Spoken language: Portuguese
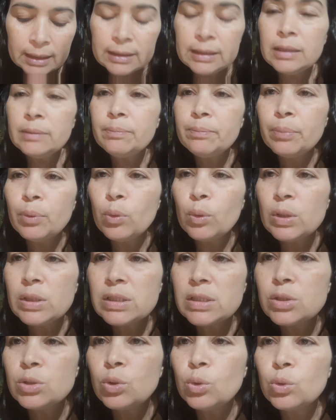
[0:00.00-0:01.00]

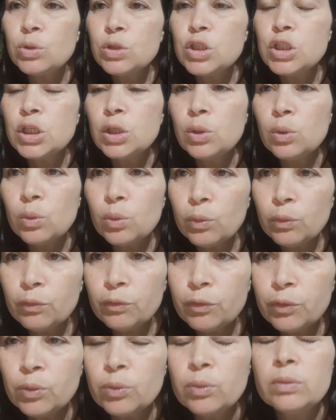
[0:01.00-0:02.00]
depois do
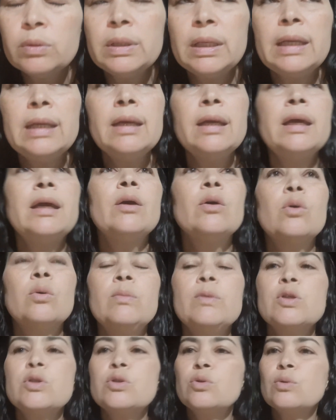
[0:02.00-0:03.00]
dilúvio, né?
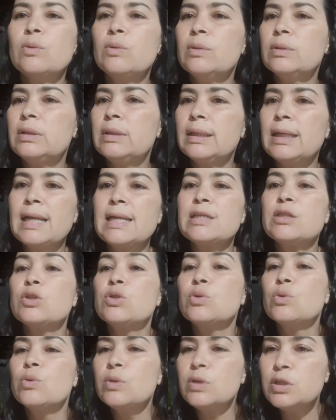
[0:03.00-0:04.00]
Começou a ter
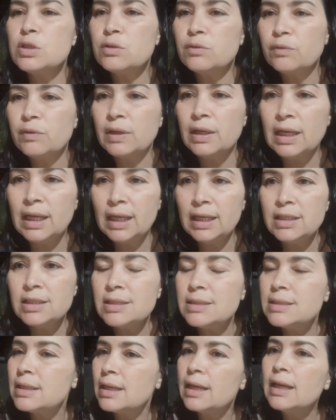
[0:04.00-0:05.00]
nações
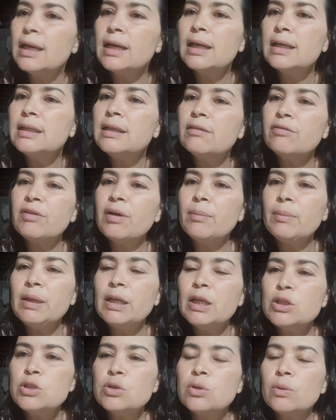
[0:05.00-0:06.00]
diferentes da
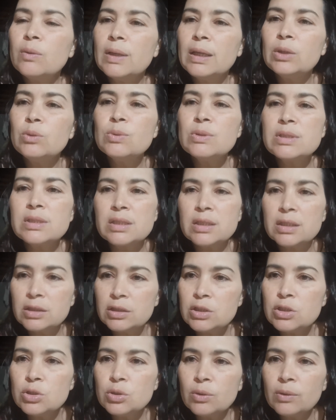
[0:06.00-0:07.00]
família de Noé, do
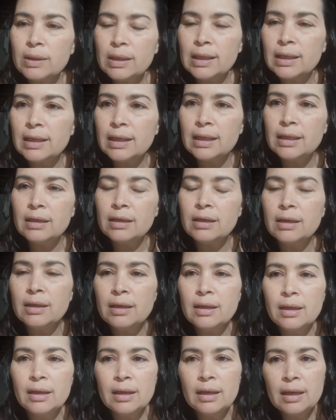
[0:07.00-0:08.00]
sangue de Noé, né?
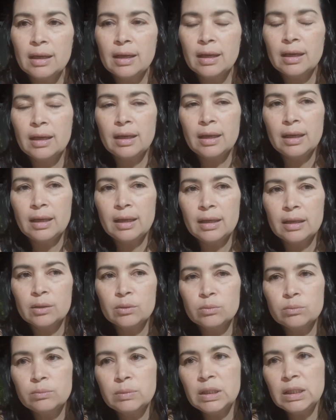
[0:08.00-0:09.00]
Que
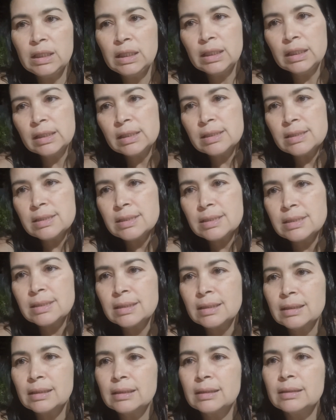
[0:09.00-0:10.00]
eram meninas
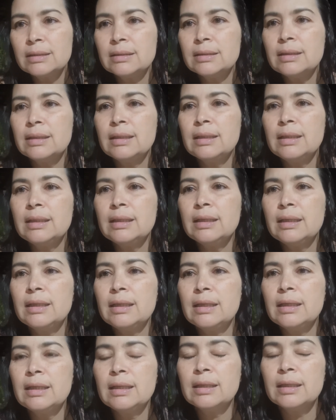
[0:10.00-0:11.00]

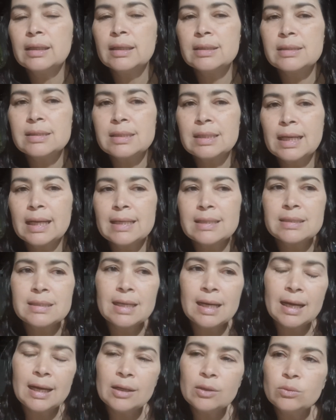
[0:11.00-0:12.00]
é, se
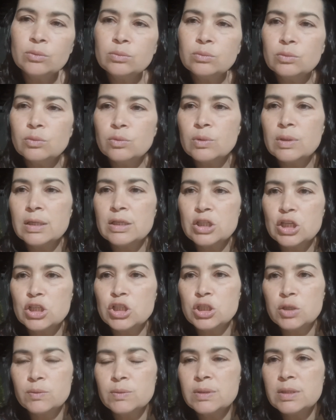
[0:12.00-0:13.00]
casaram, já
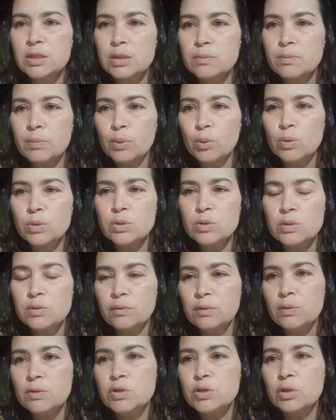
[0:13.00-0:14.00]
tinham os esposos, os
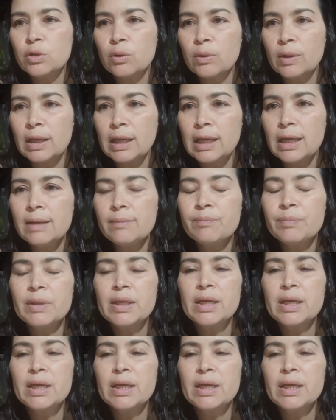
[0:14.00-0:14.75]
filhos de Noé,